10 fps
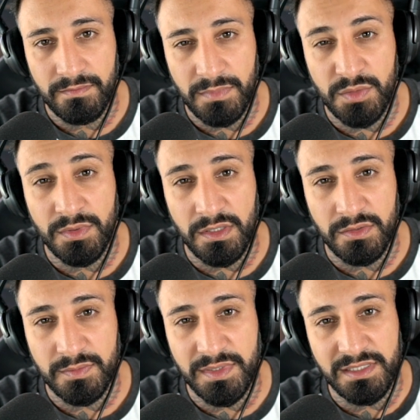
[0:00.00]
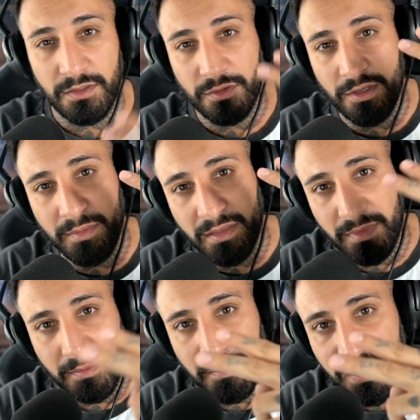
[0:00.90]
Ich bin raus. Peace out, euer
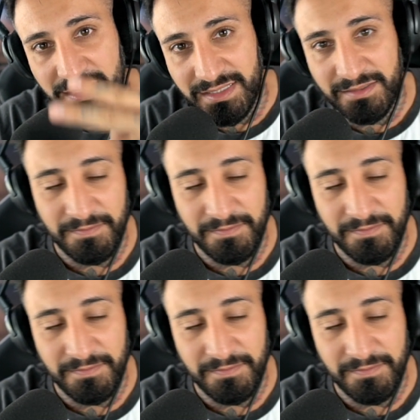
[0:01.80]
Bartmann. Peace.